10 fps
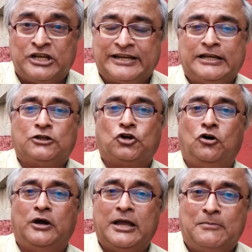শিক্ষিত
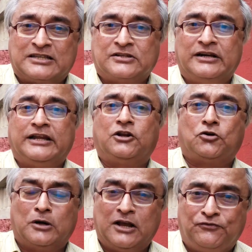হয়ে মাস্টার ডিগ্রি
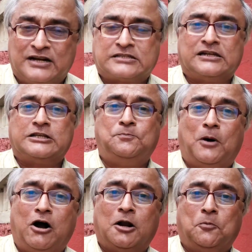করে ফার্স্ট ক্লাস
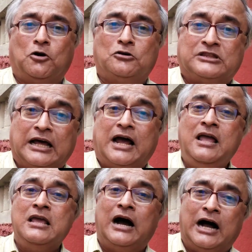পাওয়ার পরও তারা
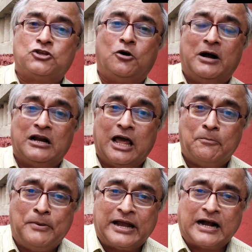আজও
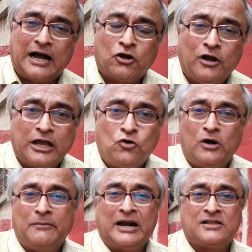বাংলায় বেকার হয়ে
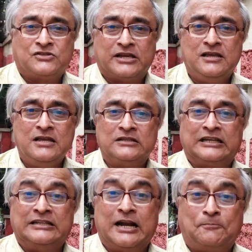ঘুরে বেড়াচ্ছে
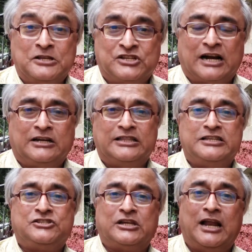তাদের আপনি চাকরি
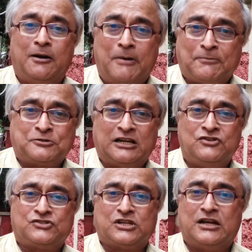দিচ্ছেন না ব্যবসা
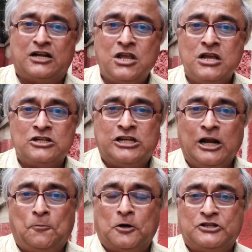দিচ্ছেন না
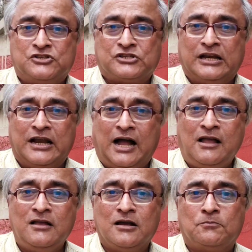শিল্প দিচ্ছেন না
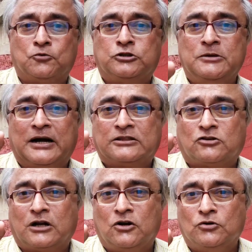প্রতিবাদ
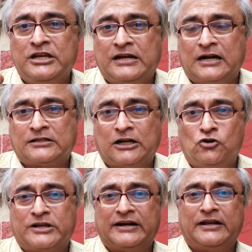করার
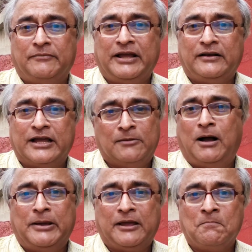অধিকারটাও কেড়ে নেবেন
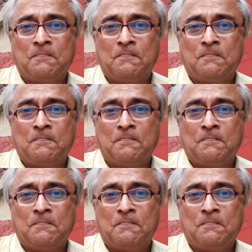এভাবে